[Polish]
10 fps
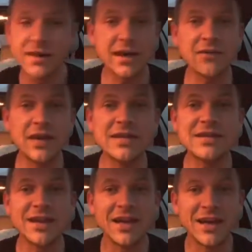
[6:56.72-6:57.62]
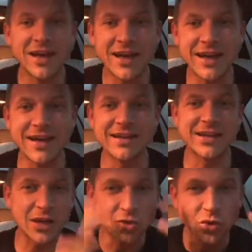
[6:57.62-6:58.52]
Tak więc e,
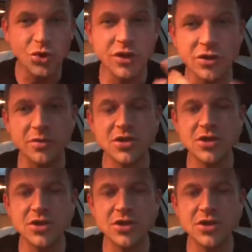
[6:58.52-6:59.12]
gratuluję Tobie,